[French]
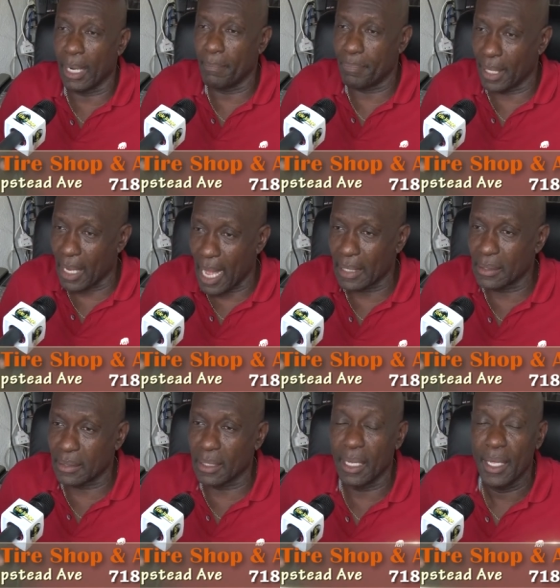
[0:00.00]
en pile
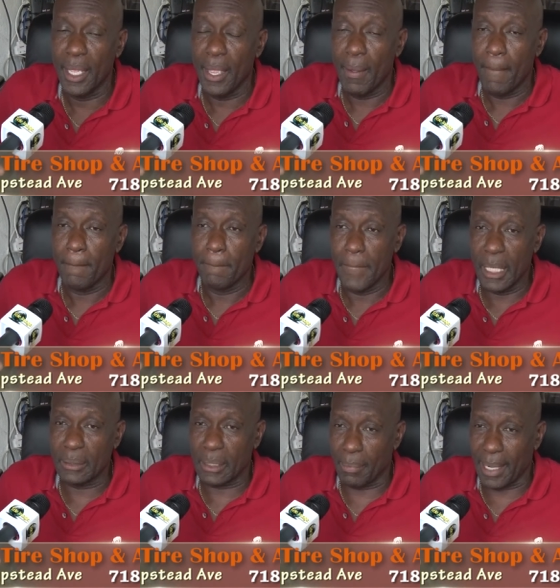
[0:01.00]
haïtien
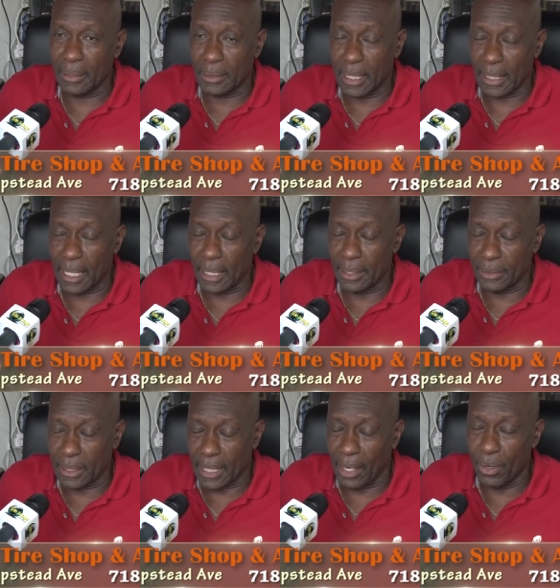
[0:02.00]
mais c'est pas c'est à dire
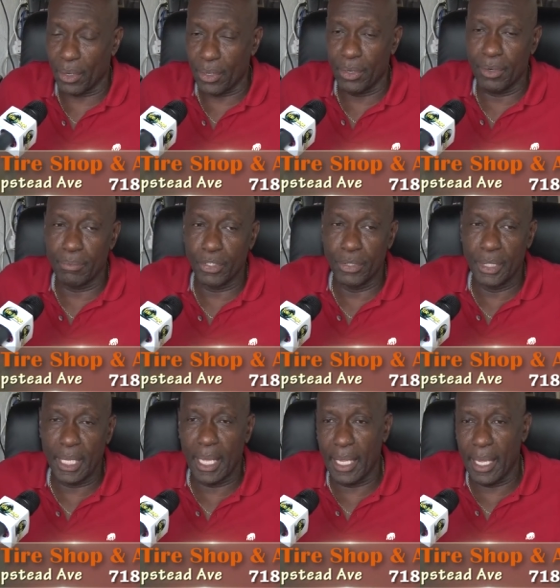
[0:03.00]
que nous
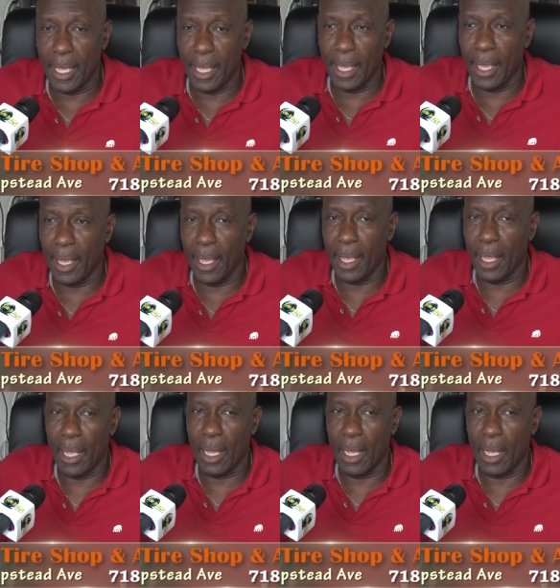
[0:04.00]
avons